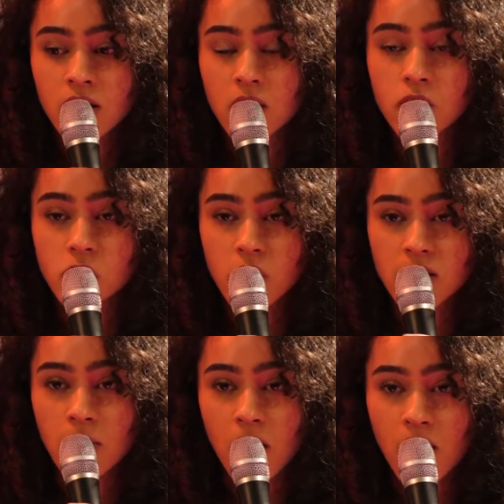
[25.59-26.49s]
qu'elle ne
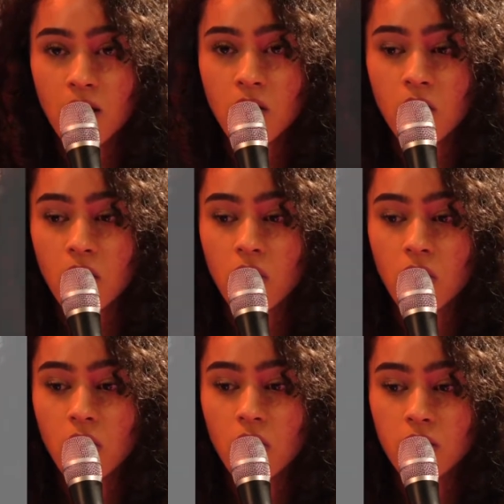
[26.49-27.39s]
souhaitait pas,
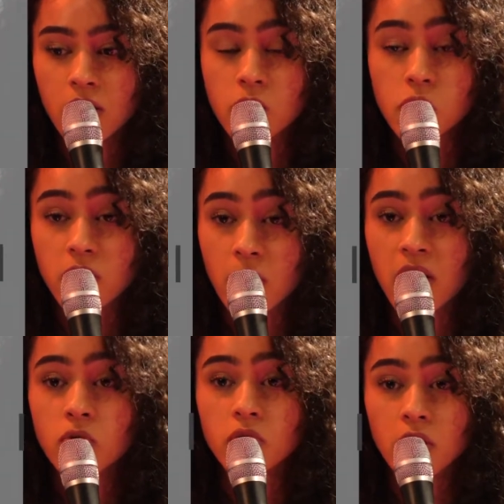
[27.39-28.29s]
ne souhaitait
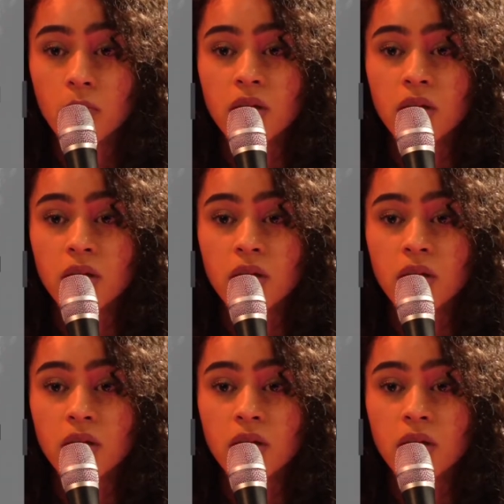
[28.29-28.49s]
pas éduquer en